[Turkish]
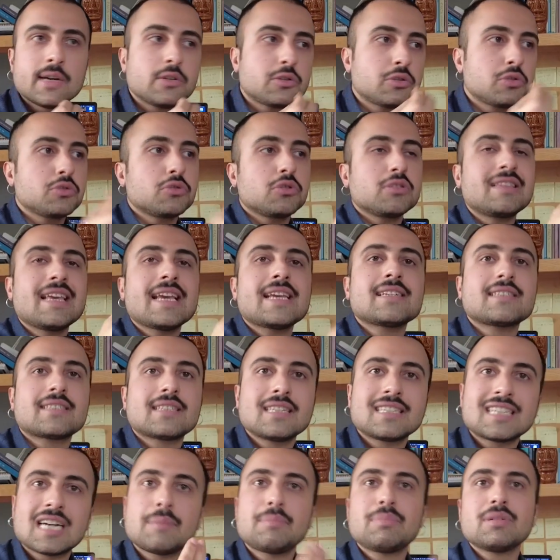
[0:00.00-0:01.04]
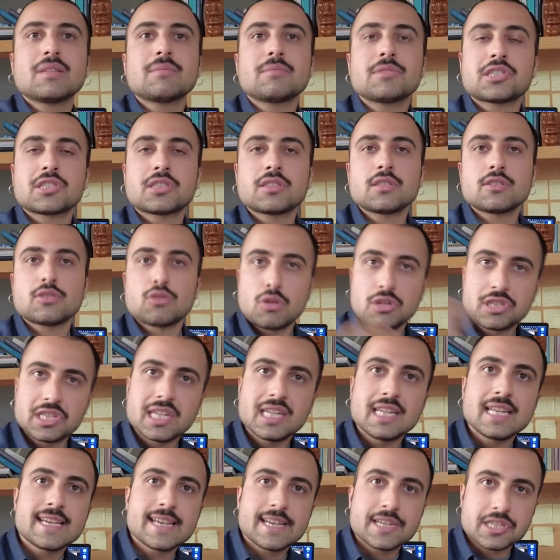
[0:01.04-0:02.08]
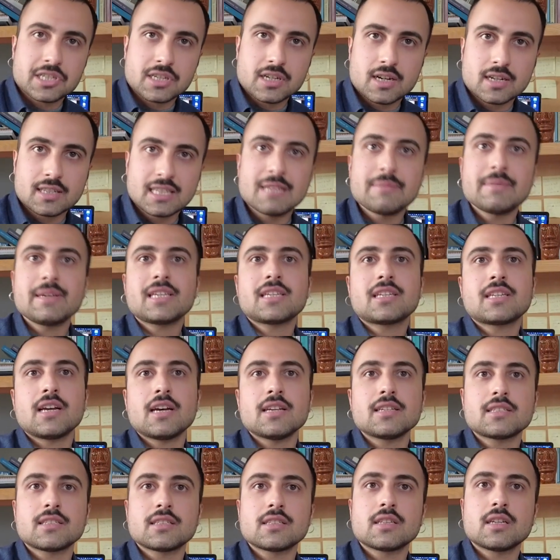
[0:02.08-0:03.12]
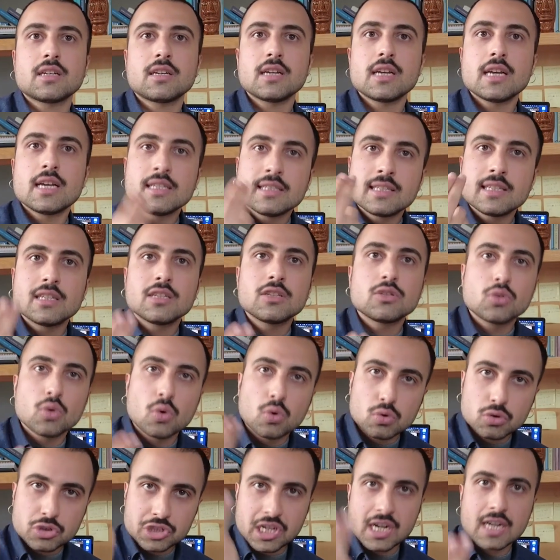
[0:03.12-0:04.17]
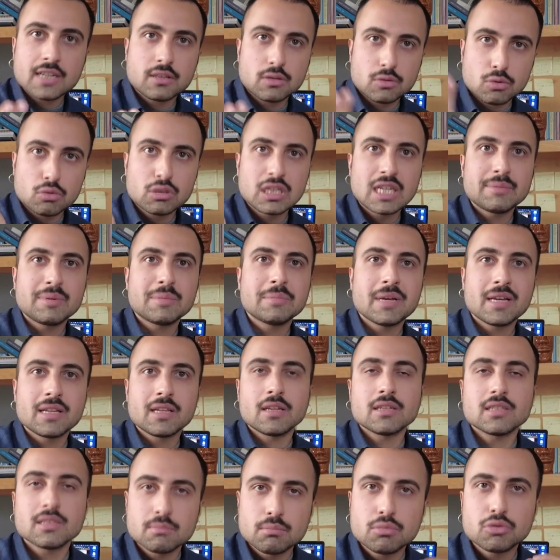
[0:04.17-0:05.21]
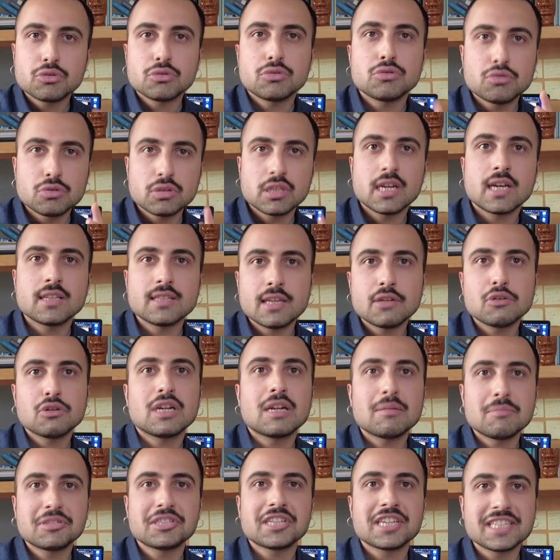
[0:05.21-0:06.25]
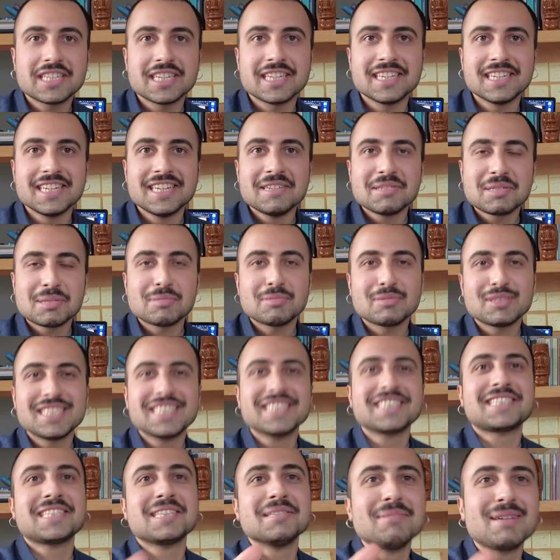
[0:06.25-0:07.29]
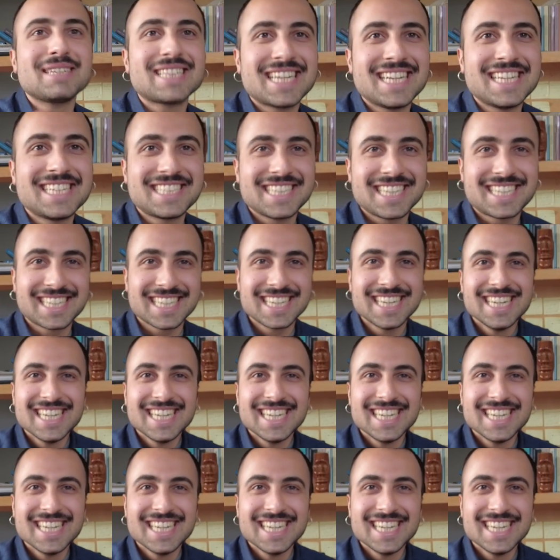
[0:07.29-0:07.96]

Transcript: Çünkü tekstil kapılmıştı. Sonra çeliğe geçtiler. Demek ki aslında senin doğru şartları okuyabilmen lazım. Bugün dünyada en önemli şey ne? Şimdi bu yazılıma gelecek.